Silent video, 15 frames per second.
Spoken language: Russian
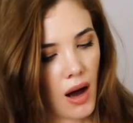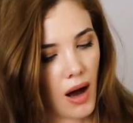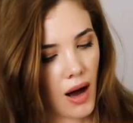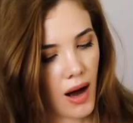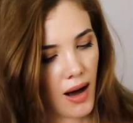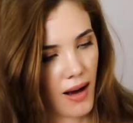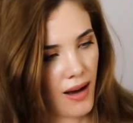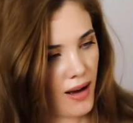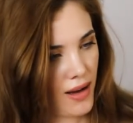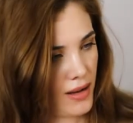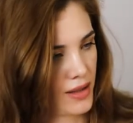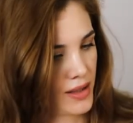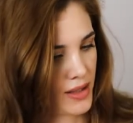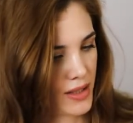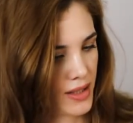Ага.
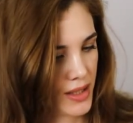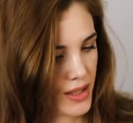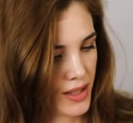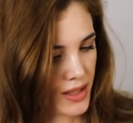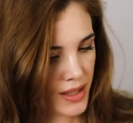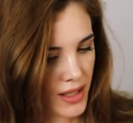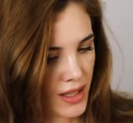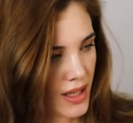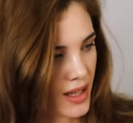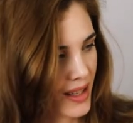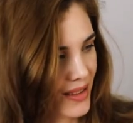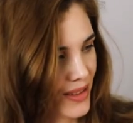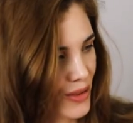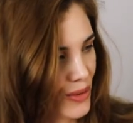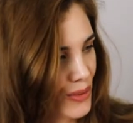
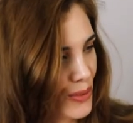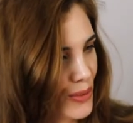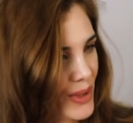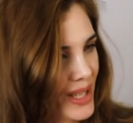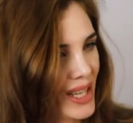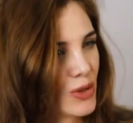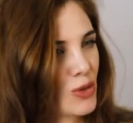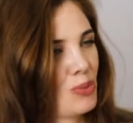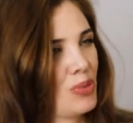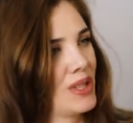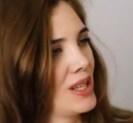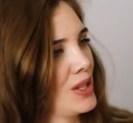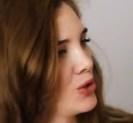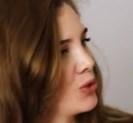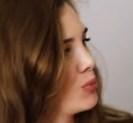Я купила в размере
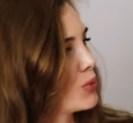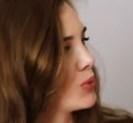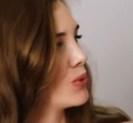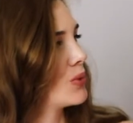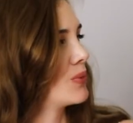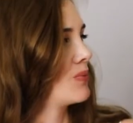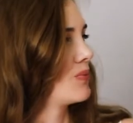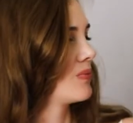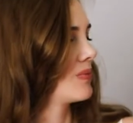S юбку, она